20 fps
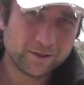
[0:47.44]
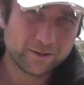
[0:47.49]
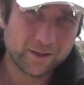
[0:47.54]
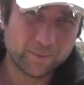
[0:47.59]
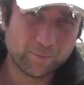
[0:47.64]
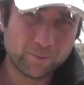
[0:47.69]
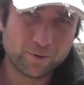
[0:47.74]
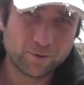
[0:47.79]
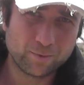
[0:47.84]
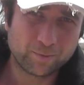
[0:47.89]

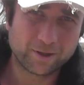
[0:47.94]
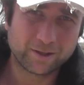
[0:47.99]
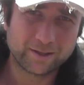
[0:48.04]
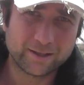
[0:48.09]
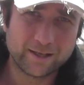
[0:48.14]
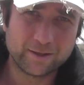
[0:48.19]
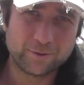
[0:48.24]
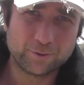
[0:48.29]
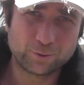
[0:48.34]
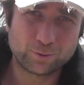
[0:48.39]
На моем
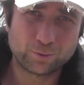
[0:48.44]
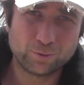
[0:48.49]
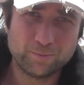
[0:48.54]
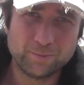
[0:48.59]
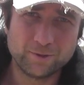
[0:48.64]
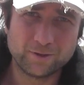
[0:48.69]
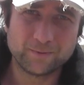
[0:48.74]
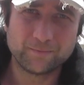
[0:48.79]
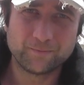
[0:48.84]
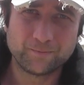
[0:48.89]
канале
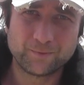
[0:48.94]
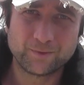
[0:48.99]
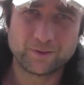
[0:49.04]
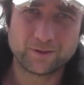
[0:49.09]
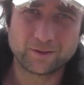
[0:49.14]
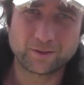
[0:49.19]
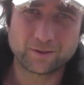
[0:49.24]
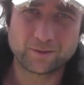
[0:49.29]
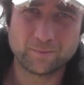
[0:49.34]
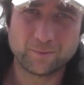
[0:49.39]
YouTube их,
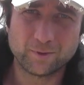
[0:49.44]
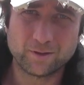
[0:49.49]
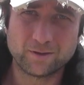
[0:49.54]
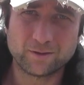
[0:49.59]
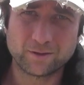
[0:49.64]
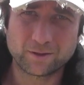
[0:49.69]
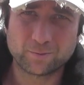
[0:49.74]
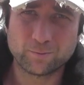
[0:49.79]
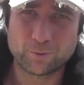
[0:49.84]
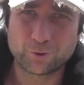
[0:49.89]

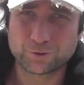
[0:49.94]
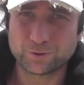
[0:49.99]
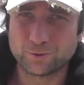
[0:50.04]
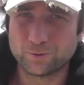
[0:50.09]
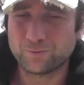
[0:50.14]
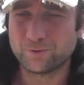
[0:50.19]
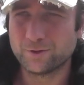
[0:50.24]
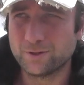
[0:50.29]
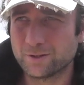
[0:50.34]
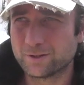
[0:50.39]
их можно
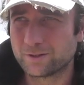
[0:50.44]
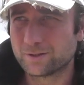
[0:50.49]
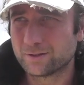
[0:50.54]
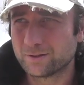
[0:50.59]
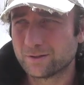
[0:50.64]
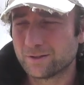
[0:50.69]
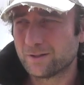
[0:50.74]
увидеть.